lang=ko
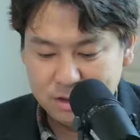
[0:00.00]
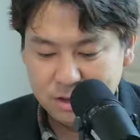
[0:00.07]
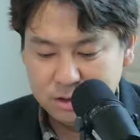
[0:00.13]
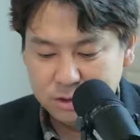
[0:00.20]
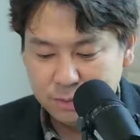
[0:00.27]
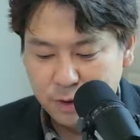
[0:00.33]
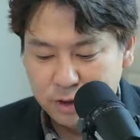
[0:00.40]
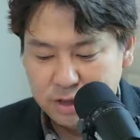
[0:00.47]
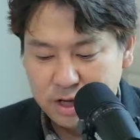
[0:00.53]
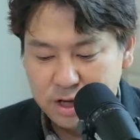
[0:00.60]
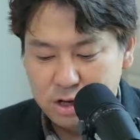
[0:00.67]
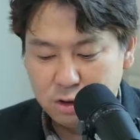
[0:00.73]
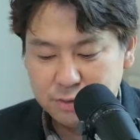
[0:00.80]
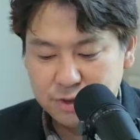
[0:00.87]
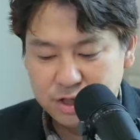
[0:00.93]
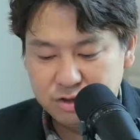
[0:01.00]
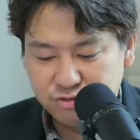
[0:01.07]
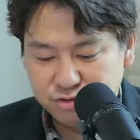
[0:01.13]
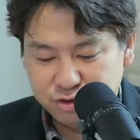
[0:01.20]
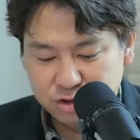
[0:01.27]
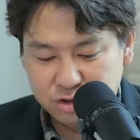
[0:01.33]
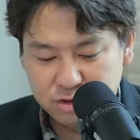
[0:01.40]
그래서 별 생각 없이 이
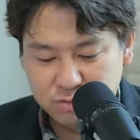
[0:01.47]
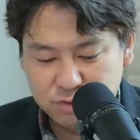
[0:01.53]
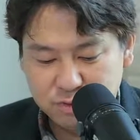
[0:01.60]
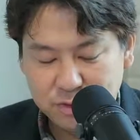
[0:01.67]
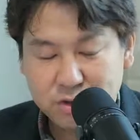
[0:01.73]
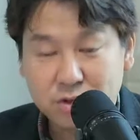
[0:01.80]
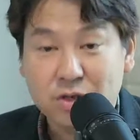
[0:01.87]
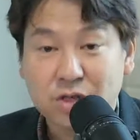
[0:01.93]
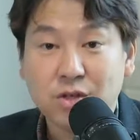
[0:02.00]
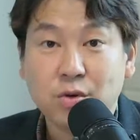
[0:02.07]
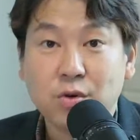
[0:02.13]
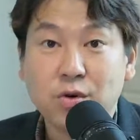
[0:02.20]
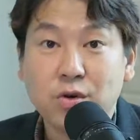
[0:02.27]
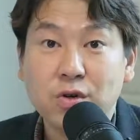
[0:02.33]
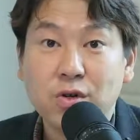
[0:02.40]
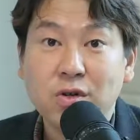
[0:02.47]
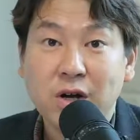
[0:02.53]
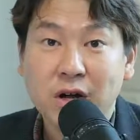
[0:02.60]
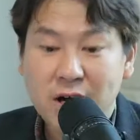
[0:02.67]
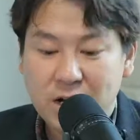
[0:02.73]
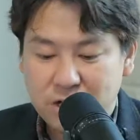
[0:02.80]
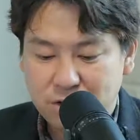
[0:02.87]
구절을 읊으면서 기도를
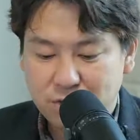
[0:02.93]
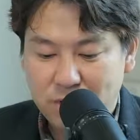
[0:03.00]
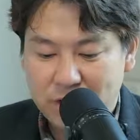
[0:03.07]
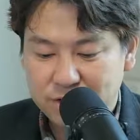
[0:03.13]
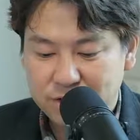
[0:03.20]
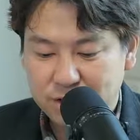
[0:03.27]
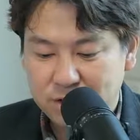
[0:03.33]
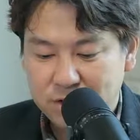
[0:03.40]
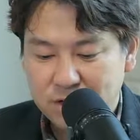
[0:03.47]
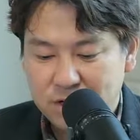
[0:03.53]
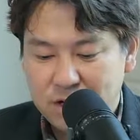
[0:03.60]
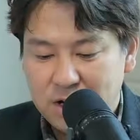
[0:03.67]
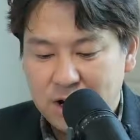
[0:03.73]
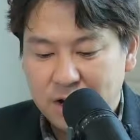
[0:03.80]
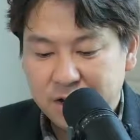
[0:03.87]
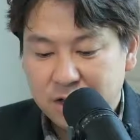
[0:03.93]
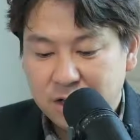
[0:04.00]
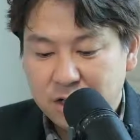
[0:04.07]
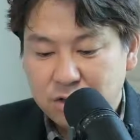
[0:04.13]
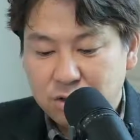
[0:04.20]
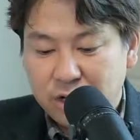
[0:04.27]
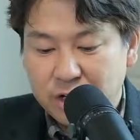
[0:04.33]
하기도 하죠.
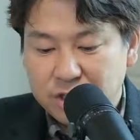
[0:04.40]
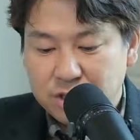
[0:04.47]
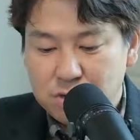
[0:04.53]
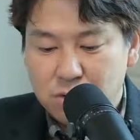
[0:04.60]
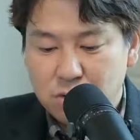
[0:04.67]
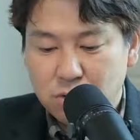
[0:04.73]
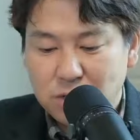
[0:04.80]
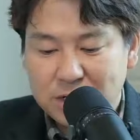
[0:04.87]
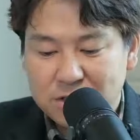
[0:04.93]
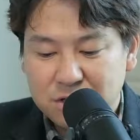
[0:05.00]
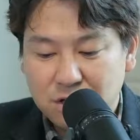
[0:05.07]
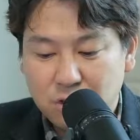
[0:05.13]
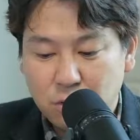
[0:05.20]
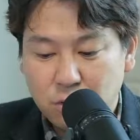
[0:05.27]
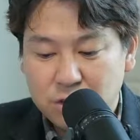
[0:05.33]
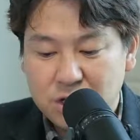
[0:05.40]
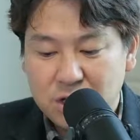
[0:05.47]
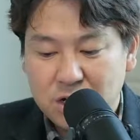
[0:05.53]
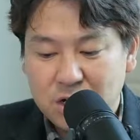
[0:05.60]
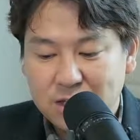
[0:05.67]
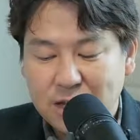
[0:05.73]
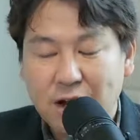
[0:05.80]
하나님께서 계시고 다스리는
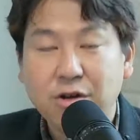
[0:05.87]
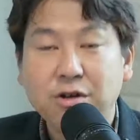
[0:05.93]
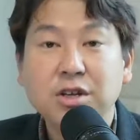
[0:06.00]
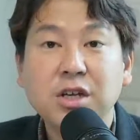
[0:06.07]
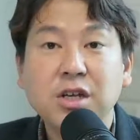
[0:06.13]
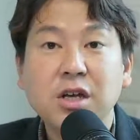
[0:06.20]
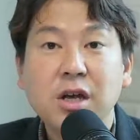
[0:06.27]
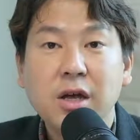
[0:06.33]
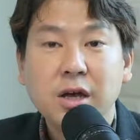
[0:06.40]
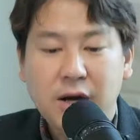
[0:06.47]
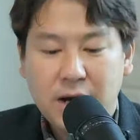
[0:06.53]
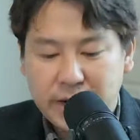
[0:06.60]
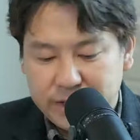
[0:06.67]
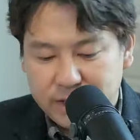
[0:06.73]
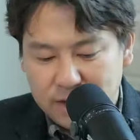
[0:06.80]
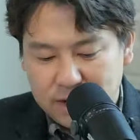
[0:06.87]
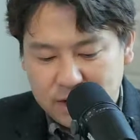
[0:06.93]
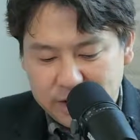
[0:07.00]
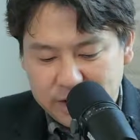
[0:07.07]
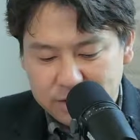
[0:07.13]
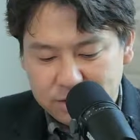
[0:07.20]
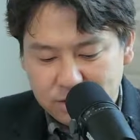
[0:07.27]
곳이니까 당연히
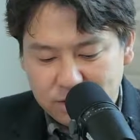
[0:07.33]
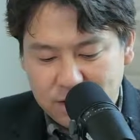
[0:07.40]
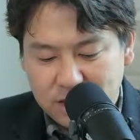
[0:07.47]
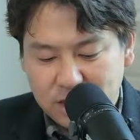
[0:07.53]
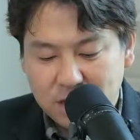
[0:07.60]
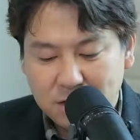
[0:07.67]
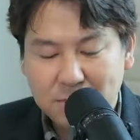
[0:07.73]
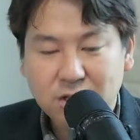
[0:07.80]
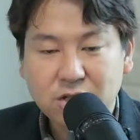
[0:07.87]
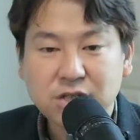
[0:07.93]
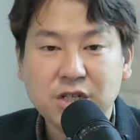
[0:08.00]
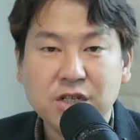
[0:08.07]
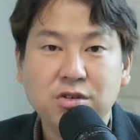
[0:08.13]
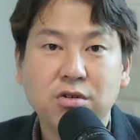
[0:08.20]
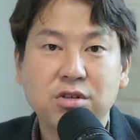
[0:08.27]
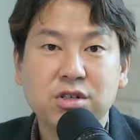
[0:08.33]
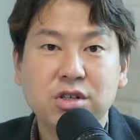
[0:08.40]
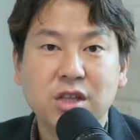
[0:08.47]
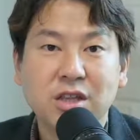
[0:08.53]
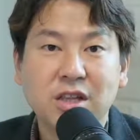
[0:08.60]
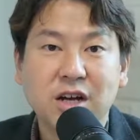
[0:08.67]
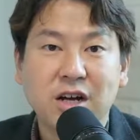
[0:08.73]
하늘나라에서는 하나님의 뜻이
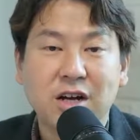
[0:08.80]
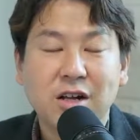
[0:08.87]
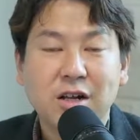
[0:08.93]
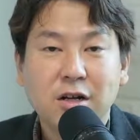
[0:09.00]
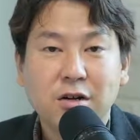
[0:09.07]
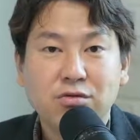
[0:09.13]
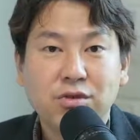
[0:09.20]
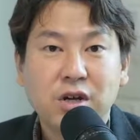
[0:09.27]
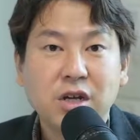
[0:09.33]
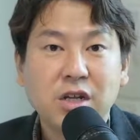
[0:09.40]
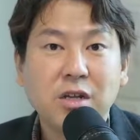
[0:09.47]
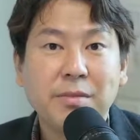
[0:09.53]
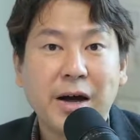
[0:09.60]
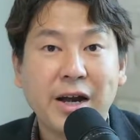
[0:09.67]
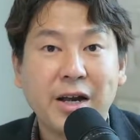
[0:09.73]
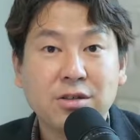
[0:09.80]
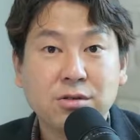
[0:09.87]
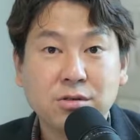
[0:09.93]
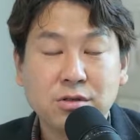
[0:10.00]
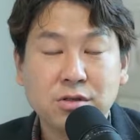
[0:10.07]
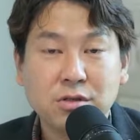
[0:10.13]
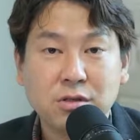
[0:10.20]
이루어져야 된다. 우리가 이
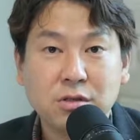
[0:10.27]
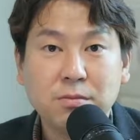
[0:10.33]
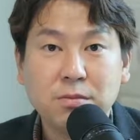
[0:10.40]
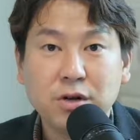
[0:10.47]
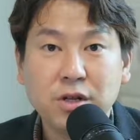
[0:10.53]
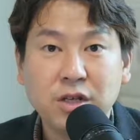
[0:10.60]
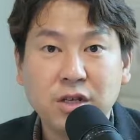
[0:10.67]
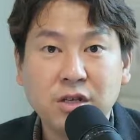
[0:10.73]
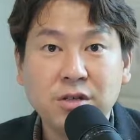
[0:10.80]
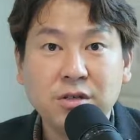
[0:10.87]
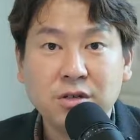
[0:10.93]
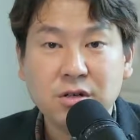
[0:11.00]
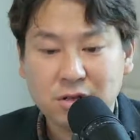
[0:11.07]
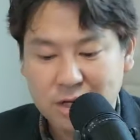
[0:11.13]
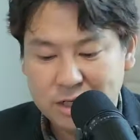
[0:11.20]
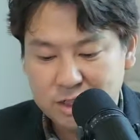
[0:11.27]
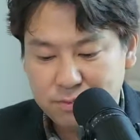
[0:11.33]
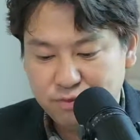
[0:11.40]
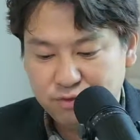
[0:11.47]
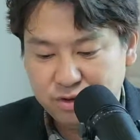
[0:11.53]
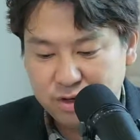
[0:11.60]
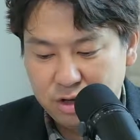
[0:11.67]
말에서는 특별히 이의를
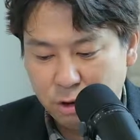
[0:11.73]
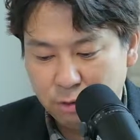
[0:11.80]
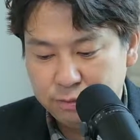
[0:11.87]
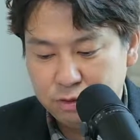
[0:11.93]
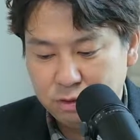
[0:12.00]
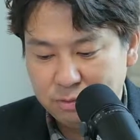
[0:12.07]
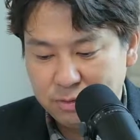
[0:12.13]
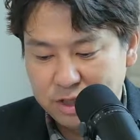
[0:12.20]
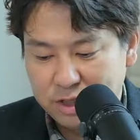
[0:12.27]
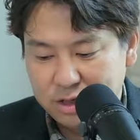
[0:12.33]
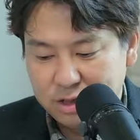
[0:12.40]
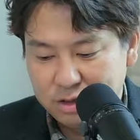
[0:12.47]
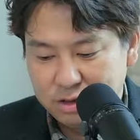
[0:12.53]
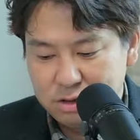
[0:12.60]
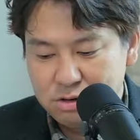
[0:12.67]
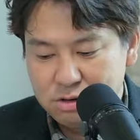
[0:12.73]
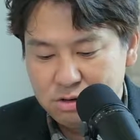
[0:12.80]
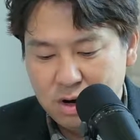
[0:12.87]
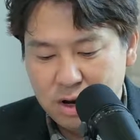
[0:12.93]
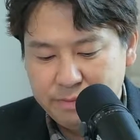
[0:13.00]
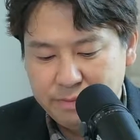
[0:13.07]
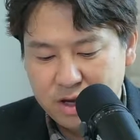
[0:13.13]
다실 분들이 없을 겁니다. 그리고
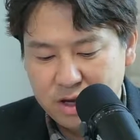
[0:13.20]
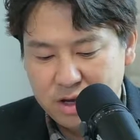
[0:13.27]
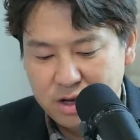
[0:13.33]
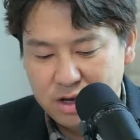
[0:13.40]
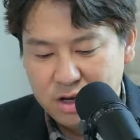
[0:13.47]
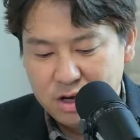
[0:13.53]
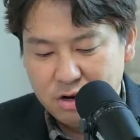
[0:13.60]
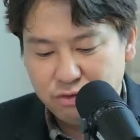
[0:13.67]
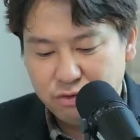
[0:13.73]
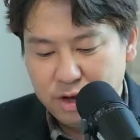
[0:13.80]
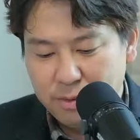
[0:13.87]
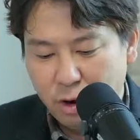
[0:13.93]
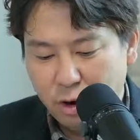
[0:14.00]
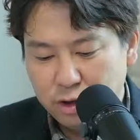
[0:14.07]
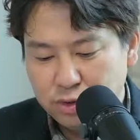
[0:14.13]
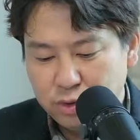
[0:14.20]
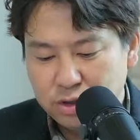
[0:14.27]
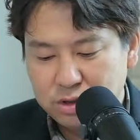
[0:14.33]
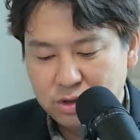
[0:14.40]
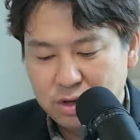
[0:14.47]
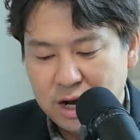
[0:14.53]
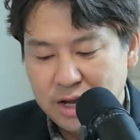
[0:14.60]
그와 함께 우리의
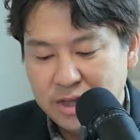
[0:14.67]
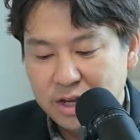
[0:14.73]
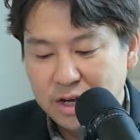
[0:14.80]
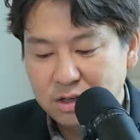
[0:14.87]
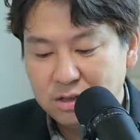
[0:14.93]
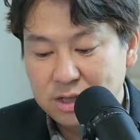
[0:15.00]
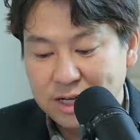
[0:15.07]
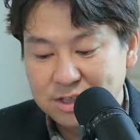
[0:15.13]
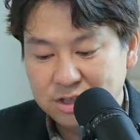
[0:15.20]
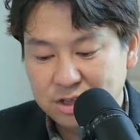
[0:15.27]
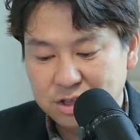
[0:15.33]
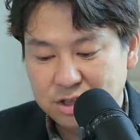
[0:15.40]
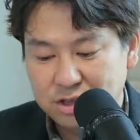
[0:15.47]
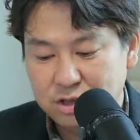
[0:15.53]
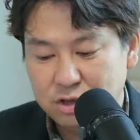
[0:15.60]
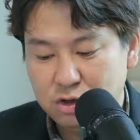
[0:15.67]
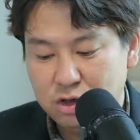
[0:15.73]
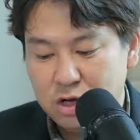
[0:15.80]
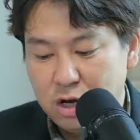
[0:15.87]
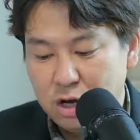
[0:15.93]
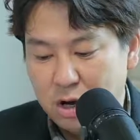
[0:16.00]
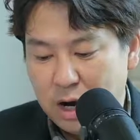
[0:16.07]
머릿속에서는 하나님께서 다스리시는
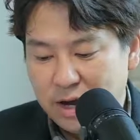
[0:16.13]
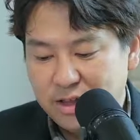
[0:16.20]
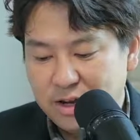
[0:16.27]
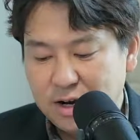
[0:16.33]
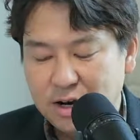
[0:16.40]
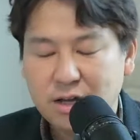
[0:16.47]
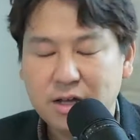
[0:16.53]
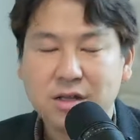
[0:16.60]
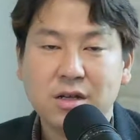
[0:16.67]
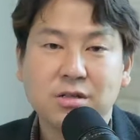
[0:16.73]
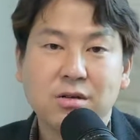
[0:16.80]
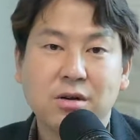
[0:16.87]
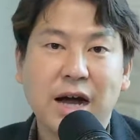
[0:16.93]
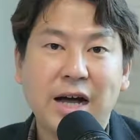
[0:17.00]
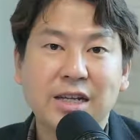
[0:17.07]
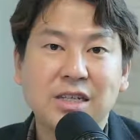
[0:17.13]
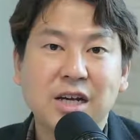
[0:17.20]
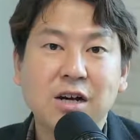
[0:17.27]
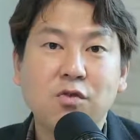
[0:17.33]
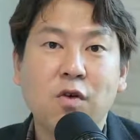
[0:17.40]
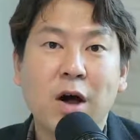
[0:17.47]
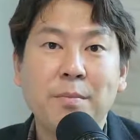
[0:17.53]
그 하늘나라에 대해서
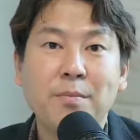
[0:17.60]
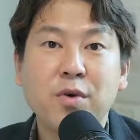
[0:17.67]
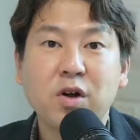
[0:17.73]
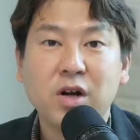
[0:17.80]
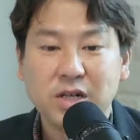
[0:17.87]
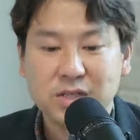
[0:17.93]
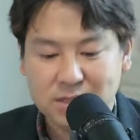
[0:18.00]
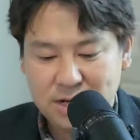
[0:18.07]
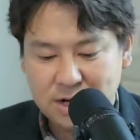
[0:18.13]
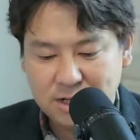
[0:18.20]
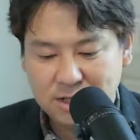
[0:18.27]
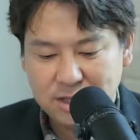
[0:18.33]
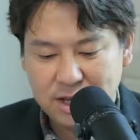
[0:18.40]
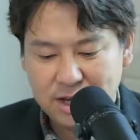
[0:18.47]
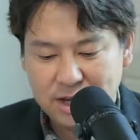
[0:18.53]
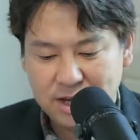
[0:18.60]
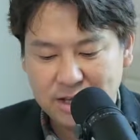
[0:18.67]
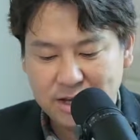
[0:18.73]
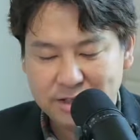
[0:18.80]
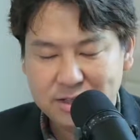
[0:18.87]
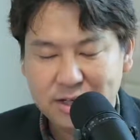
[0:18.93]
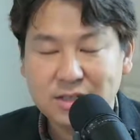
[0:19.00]
가장 완벽한
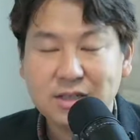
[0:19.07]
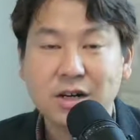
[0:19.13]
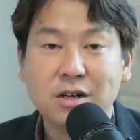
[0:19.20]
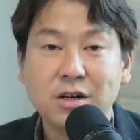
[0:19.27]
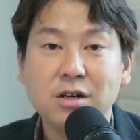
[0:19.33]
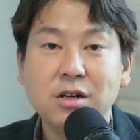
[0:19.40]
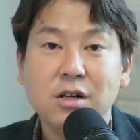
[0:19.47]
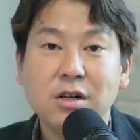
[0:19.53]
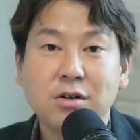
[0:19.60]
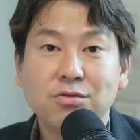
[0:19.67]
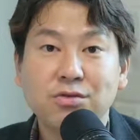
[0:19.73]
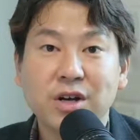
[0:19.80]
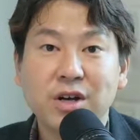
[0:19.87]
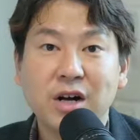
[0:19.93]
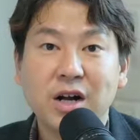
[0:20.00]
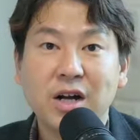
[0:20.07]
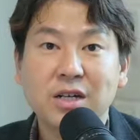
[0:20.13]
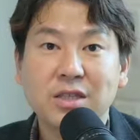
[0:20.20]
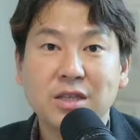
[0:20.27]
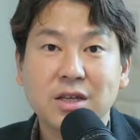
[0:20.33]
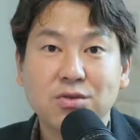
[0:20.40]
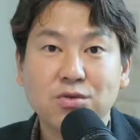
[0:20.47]
상태에 대한 상상을 우리가
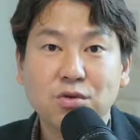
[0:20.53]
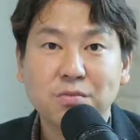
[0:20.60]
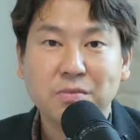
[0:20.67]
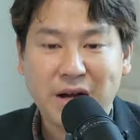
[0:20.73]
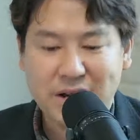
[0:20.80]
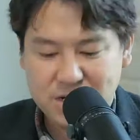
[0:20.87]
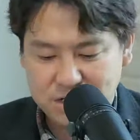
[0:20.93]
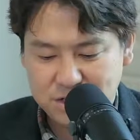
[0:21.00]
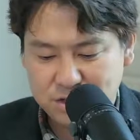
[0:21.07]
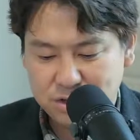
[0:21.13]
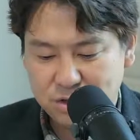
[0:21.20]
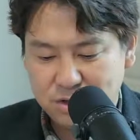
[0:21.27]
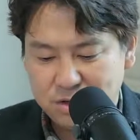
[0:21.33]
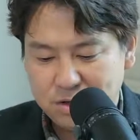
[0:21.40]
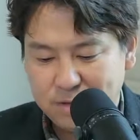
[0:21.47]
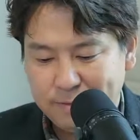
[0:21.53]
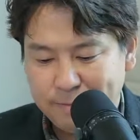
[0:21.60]
할 때도 많이 있죠.